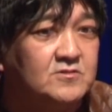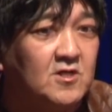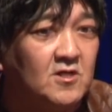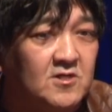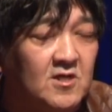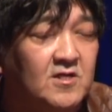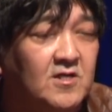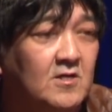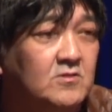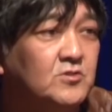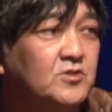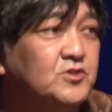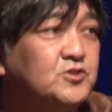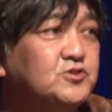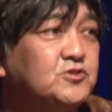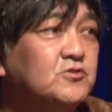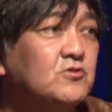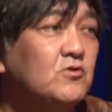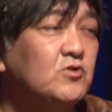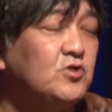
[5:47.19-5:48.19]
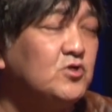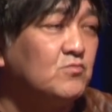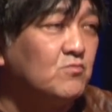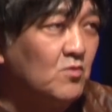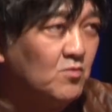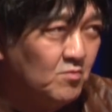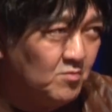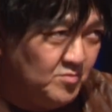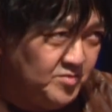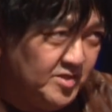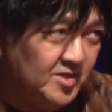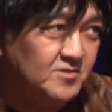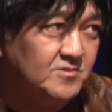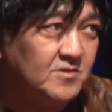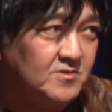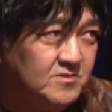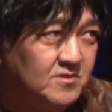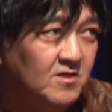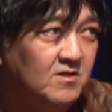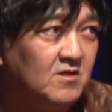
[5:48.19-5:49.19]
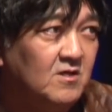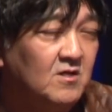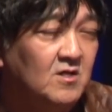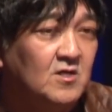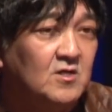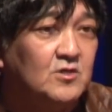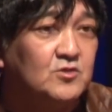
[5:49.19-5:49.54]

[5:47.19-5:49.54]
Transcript: ただ逆に白い紐も見えてて、